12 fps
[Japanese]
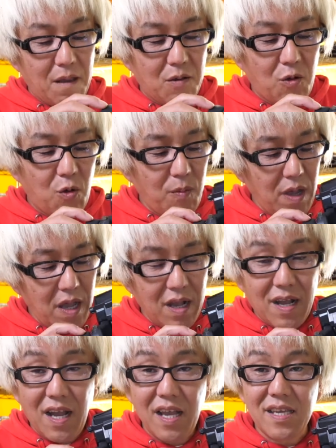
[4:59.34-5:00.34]
細
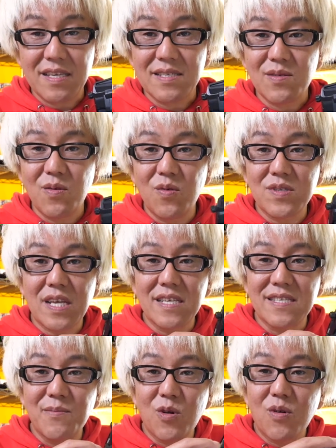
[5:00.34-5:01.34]
かい操作で
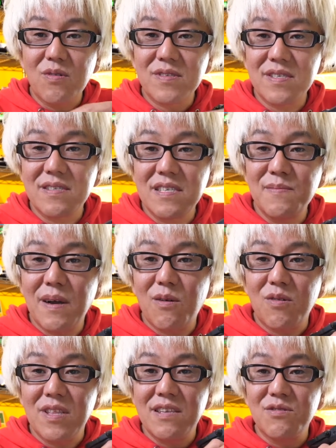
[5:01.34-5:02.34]
すね。今
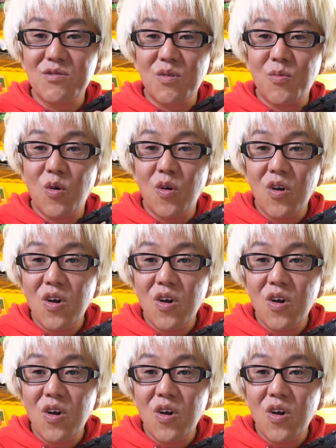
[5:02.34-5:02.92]
これで言うともう、